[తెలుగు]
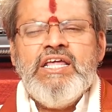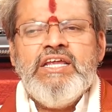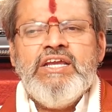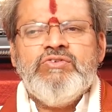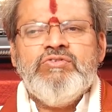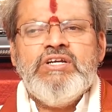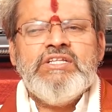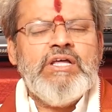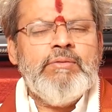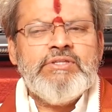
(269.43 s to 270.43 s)

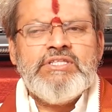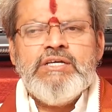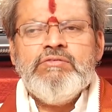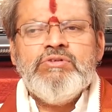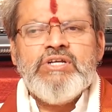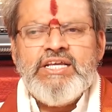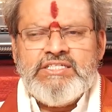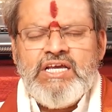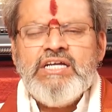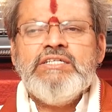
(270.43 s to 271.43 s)
అనేటువంటి తాపత్రయం ఉంటాయి
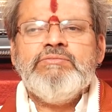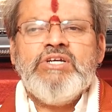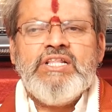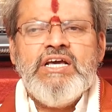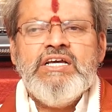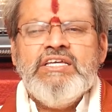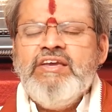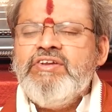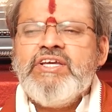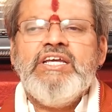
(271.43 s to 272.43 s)
సహజం కదా
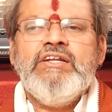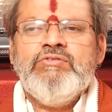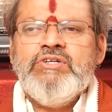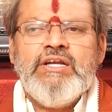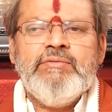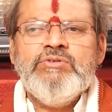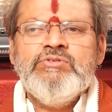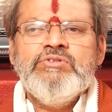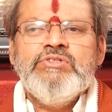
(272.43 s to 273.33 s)
ఎవరికైనా ఉండటము